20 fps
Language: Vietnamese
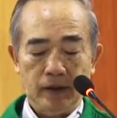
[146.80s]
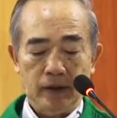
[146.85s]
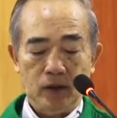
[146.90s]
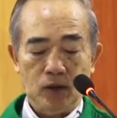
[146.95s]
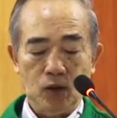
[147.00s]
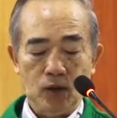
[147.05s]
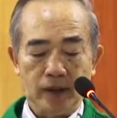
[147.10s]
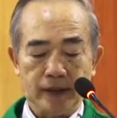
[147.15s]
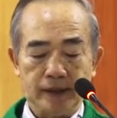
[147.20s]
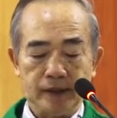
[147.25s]

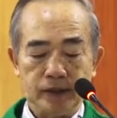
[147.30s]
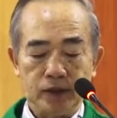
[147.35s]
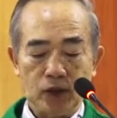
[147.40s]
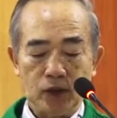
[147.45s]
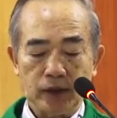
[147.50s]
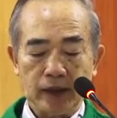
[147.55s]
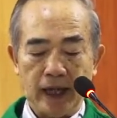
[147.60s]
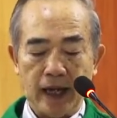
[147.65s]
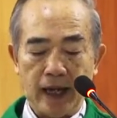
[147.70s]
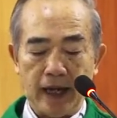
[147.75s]
Luật
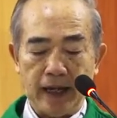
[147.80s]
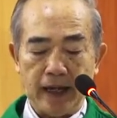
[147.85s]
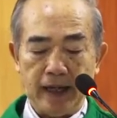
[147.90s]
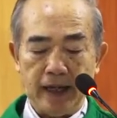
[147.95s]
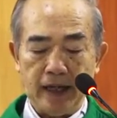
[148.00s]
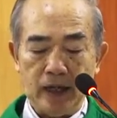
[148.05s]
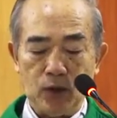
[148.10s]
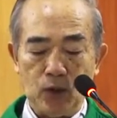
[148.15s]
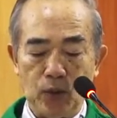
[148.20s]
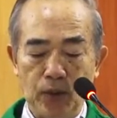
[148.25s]
Do
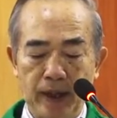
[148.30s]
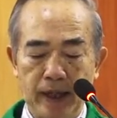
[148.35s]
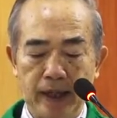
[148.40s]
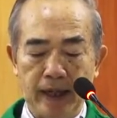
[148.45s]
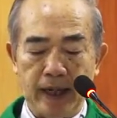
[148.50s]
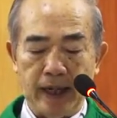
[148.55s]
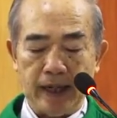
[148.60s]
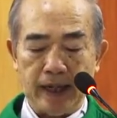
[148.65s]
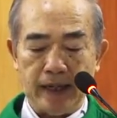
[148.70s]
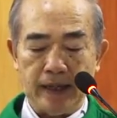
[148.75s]
Thái quy
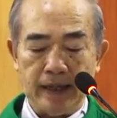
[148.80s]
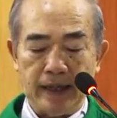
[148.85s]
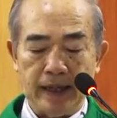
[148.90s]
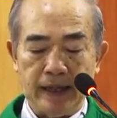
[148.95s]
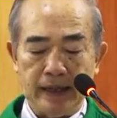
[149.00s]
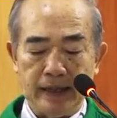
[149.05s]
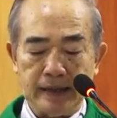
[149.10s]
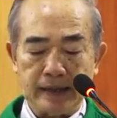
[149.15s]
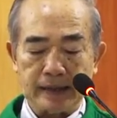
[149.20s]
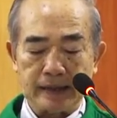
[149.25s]
định
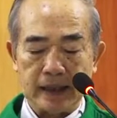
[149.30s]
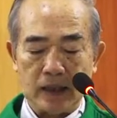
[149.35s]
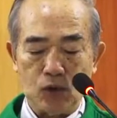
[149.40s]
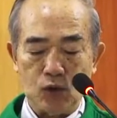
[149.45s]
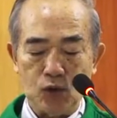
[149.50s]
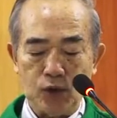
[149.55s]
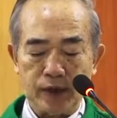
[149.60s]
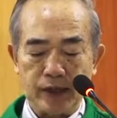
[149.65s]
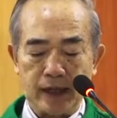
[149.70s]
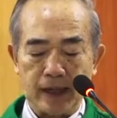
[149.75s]
đến
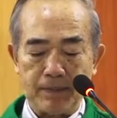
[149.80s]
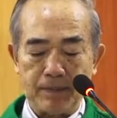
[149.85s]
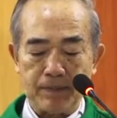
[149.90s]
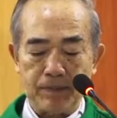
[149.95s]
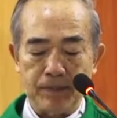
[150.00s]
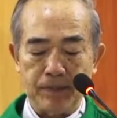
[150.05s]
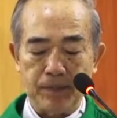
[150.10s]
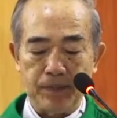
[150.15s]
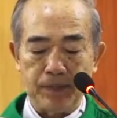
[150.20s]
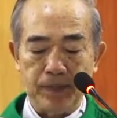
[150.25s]

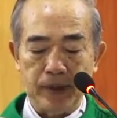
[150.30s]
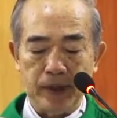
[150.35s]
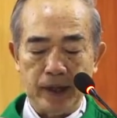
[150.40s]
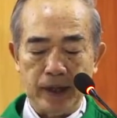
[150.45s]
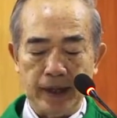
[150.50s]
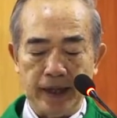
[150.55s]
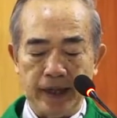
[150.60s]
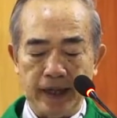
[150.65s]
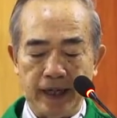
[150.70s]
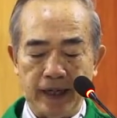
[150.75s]

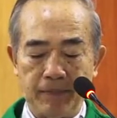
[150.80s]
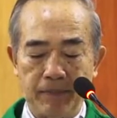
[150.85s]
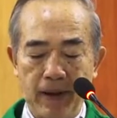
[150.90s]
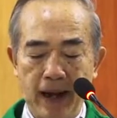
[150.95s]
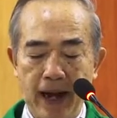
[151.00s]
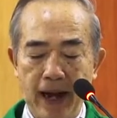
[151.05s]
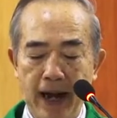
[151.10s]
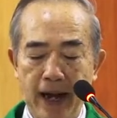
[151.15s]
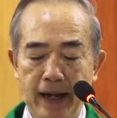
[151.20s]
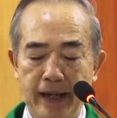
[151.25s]

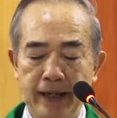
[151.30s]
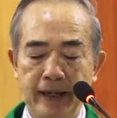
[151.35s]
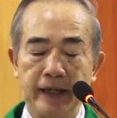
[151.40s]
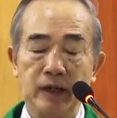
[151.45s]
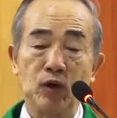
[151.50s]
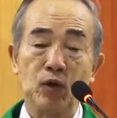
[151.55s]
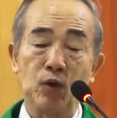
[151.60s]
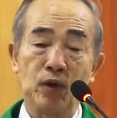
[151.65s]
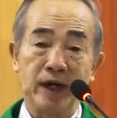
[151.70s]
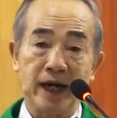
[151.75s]
613
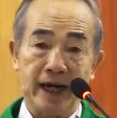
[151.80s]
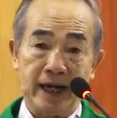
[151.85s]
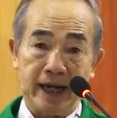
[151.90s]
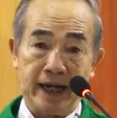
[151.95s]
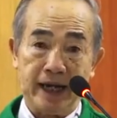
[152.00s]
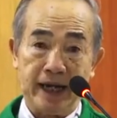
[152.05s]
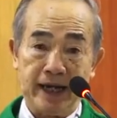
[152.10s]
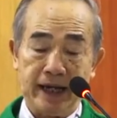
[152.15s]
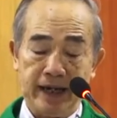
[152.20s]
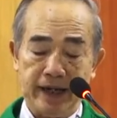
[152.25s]
điều răn.
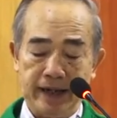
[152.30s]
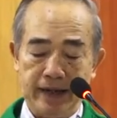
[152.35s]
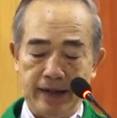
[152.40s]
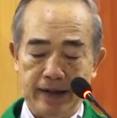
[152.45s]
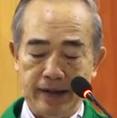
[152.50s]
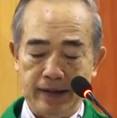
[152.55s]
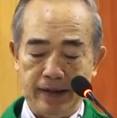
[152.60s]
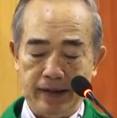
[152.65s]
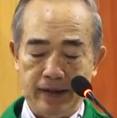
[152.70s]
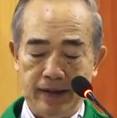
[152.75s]

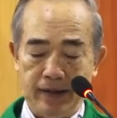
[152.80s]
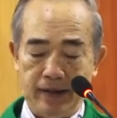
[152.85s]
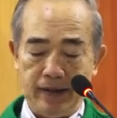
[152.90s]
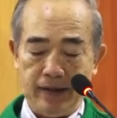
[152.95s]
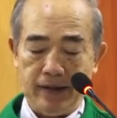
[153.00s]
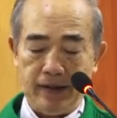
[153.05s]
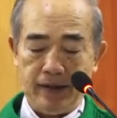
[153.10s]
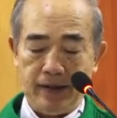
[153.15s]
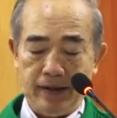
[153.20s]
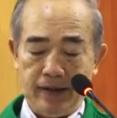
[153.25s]

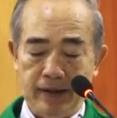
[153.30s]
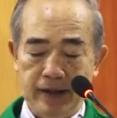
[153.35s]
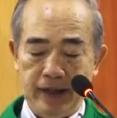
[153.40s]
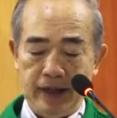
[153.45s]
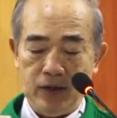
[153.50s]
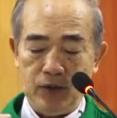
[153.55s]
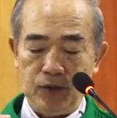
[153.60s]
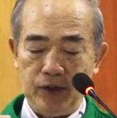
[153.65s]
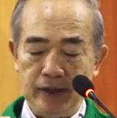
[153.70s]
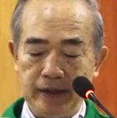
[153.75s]

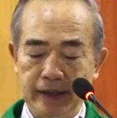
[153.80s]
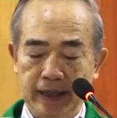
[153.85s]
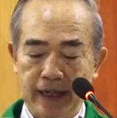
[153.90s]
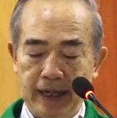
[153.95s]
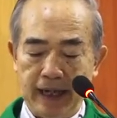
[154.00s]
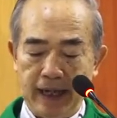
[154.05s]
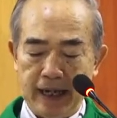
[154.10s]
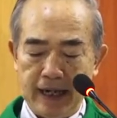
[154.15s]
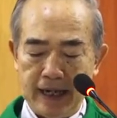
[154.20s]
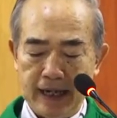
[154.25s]
Nhiều như
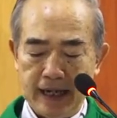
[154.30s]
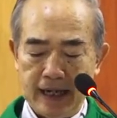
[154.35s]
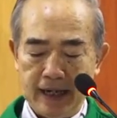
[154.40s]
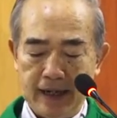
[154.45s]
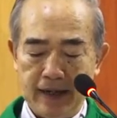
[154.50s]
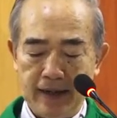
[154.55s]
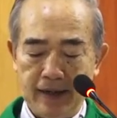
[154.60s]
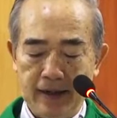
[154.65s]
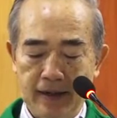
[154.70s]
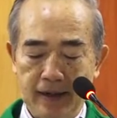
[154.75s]
thế
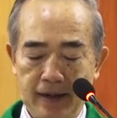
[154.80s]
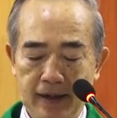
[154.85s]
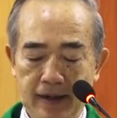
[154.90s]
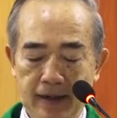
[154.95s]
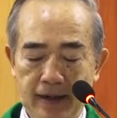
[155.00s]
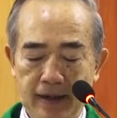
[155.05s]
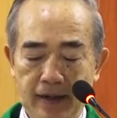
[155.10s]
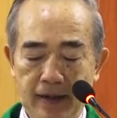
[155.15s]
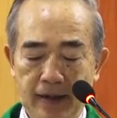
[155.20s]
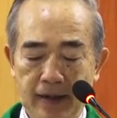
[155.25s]

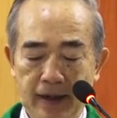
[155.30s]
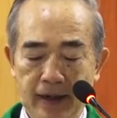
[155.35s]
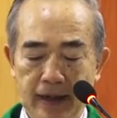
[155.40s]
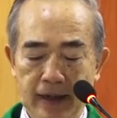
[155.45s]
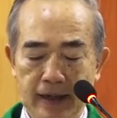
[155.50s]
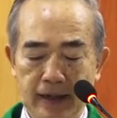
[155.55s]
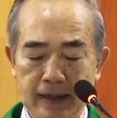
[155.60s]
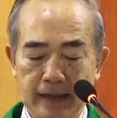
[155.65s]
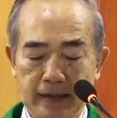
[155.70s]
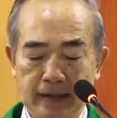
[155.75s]

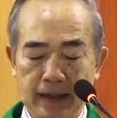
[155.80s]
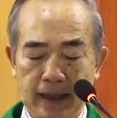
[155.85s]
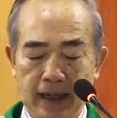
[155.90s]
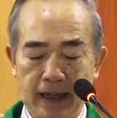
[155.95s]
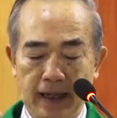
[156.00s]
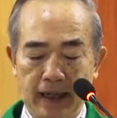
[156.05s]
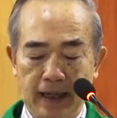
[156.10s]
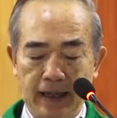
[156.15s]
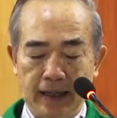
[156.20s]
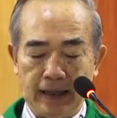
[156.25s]
nên
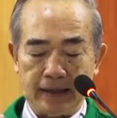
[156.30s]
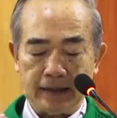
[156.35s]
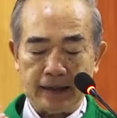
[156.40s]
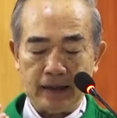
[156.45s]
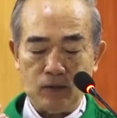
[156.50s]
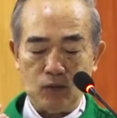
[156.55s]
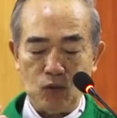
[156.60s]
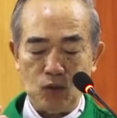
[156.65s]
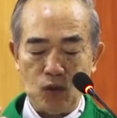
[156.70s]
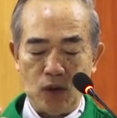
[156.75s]
thầy
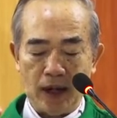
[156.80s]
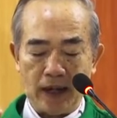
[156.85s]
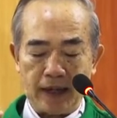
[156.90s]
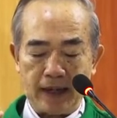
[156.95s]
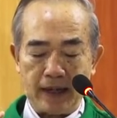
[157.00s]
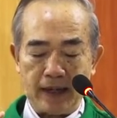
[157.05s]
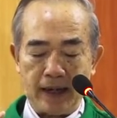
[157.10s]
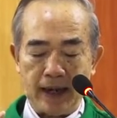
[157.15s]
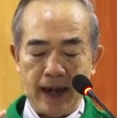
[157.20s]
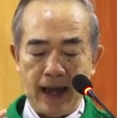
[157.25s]
thông lật
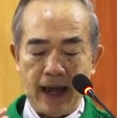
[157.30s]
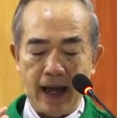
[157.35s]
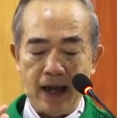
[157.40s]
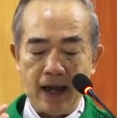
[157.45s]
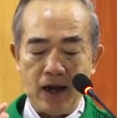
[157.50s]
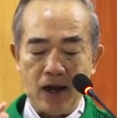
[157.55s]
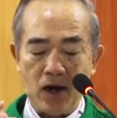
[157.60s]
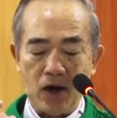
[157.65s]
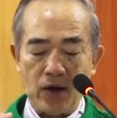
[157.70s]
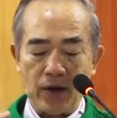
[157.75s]
đã
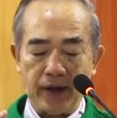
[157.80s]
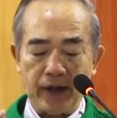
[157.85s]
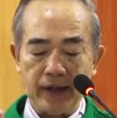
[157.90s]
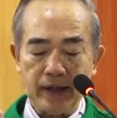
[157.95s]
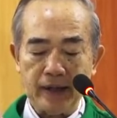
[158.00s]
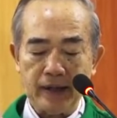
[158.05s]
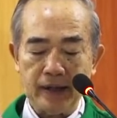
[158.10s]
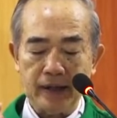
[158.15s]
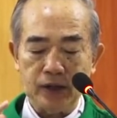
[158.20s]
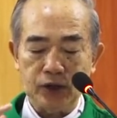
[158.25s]
hỏi
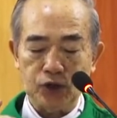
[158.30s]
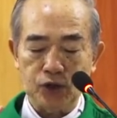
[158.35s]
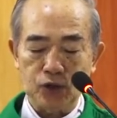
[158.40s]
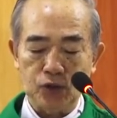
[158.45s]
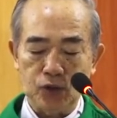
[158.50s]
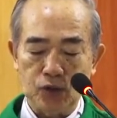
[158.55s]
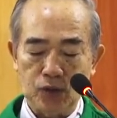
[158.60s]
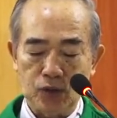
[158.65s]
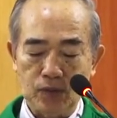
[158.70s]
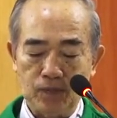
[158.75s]
Đức
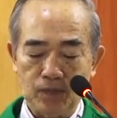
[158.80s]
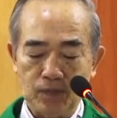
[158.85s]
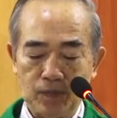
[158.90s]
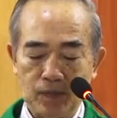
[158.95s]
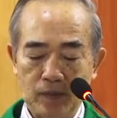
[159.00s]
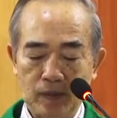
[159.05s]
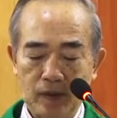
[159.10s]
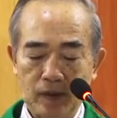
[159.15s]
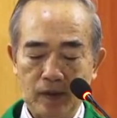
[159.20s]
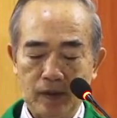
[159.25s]
Giêsu:
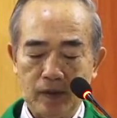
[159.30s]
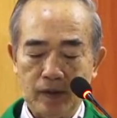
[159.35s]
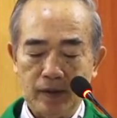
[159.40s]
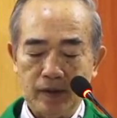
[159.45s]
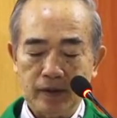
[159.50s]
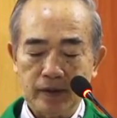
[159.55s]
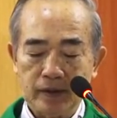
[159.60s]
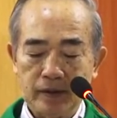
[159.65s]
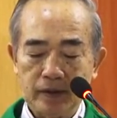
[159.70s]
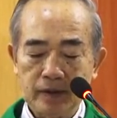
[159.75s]

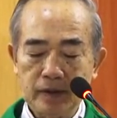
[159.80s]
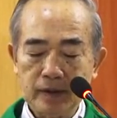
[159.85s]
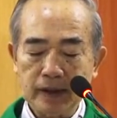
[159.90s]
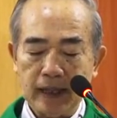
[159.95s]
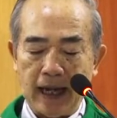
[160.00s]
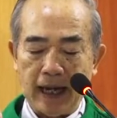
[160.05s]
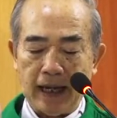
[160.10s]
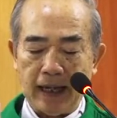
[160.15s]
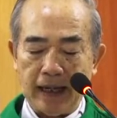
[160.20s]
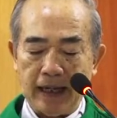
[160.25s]
"Thưa
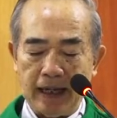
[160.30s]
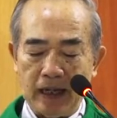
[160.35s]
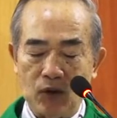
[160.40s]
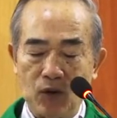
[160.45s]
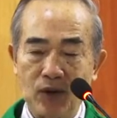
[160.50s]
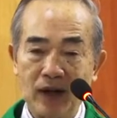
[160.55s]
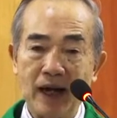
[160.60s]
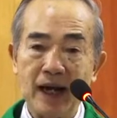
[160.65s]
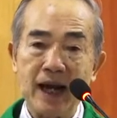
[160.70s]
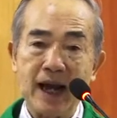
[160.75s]
thầy,
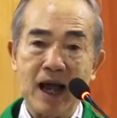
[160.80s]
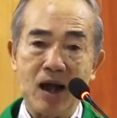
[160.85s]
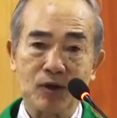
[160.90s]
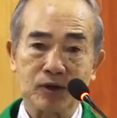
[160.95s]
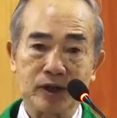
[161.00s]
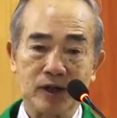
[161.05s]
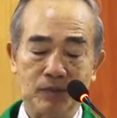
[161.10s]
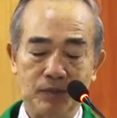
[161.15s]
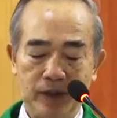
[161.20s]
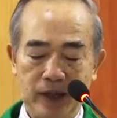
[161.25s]
điều răn nào
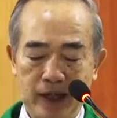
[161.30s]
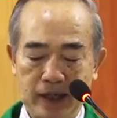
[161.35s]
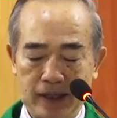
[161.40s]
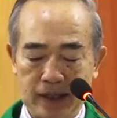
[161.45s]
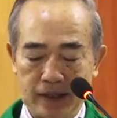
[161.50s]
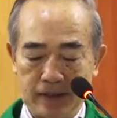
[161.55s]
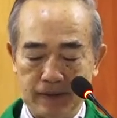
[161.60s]
trọng nhất?"